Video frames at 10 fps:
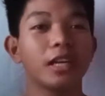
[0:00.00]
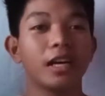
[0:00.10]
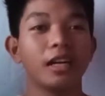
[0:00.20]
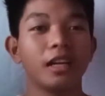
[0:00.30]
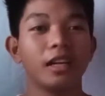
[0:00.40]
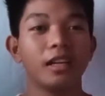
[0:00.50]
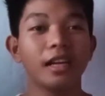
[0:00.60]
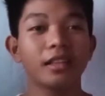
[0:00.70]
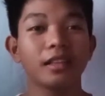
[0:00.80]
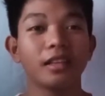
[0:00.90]
niya,
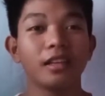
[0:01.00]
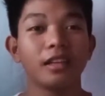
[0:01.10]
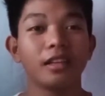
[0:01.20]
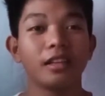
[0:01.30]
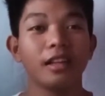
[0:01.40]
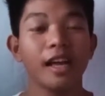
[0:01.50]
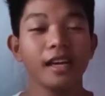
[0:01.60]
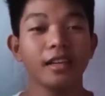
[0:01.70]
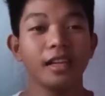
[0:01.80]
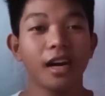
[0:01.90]
not
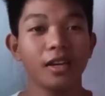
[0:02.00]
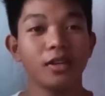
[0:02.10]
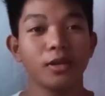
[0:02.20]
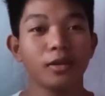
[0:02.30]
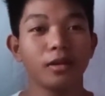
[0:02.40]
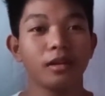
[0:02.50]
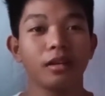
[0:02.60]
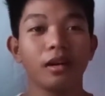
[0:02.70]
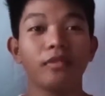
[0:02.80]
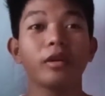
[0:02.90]
like the other
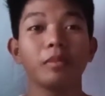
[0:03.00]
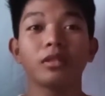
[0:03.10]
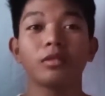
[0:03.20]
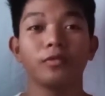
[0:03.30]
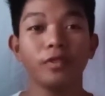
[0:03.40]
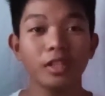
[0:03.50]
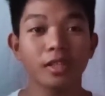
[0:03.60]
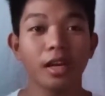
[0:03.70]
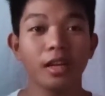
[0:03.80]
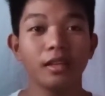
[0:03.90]
government
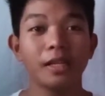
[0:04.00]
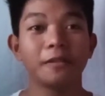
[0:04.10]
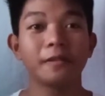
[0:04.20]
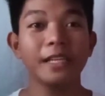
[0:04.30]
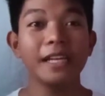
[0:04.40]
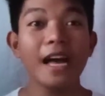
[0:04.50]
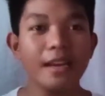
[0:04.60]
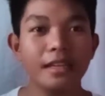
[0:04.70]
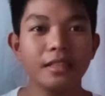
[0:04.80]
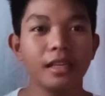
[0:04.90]
official in
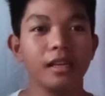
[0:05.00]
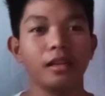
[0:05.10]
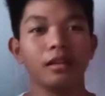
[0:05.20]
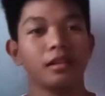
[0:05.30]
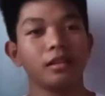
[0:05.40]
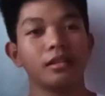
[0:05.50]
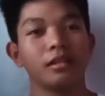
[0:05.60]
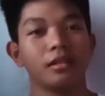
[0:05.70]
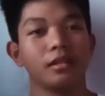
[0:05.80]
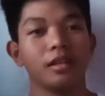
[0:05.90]
reality
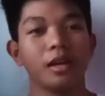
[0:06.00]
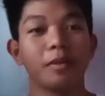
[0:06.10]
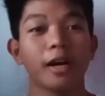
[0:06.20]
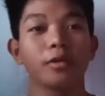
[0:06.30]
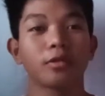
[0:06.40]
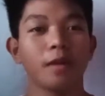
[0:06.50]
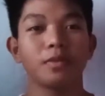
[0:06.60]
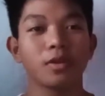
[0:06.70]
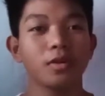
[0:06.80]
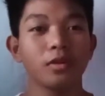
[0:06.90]
na mga corrupt.
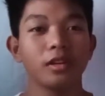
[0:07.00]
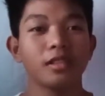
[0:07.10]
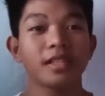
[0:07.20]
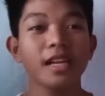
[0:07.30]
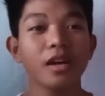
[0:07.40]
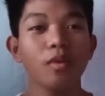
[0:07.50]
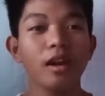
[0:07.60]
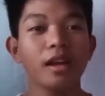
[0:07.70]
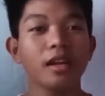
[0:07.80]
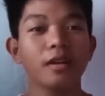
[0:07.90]
So, sana
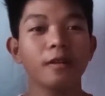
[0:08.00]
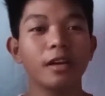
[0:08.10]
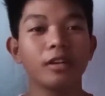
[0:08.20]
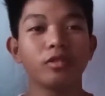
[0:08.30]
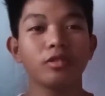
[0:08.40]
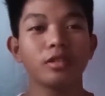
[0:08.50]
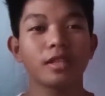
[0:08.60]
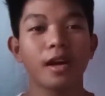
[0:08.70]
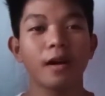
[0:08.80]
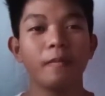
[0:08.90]
wala nang ganun
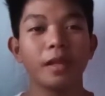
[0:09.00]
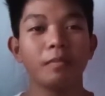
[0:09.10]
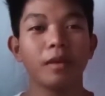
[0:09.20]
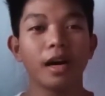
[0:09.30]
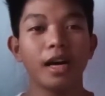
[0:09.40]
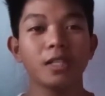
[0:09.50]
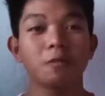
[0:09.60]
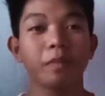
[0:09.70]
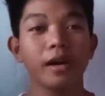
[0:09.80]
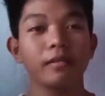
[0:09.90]
sa mga
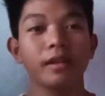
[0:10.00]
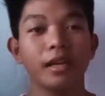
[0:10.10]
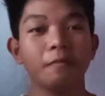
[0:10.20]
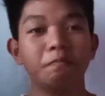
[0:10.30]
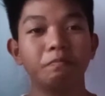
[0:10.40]
aspiring